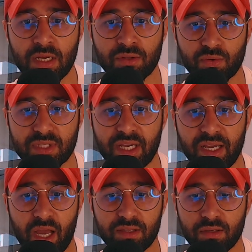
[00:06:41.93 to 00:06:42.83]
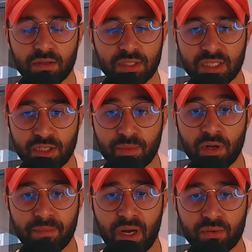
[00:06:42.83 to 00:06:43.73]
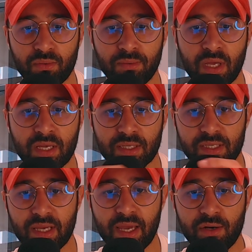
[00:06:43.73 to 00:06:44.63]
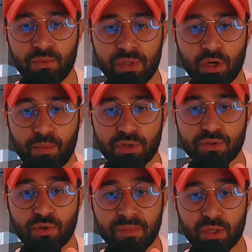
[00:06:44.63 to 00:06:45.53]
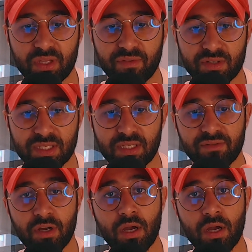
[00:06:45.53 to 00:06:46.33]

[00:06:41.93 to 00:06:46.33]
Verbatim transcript: Donc c'est euh, Jabron pardon, qui est lui au poste de milieu défensif.